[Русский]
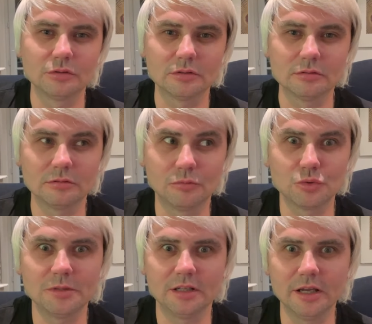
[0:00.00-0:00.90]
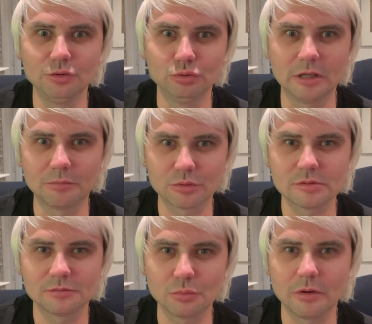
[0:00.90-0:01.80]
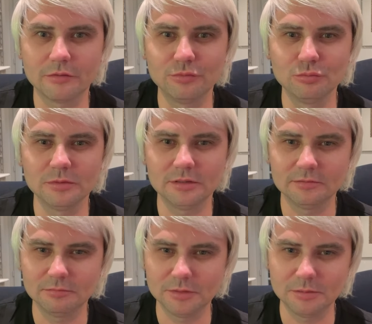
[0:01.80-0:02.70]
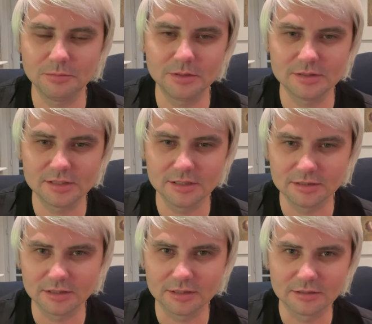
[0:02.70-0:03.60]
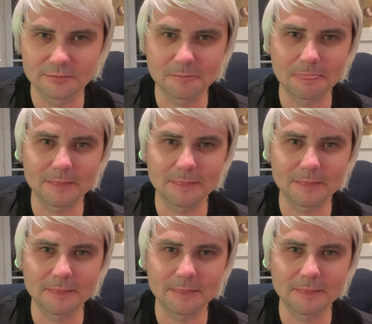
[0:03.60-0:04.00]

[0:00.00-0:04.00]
Вот. Но, может быть, я найду там просто свой парфюм, и мне перестанет она,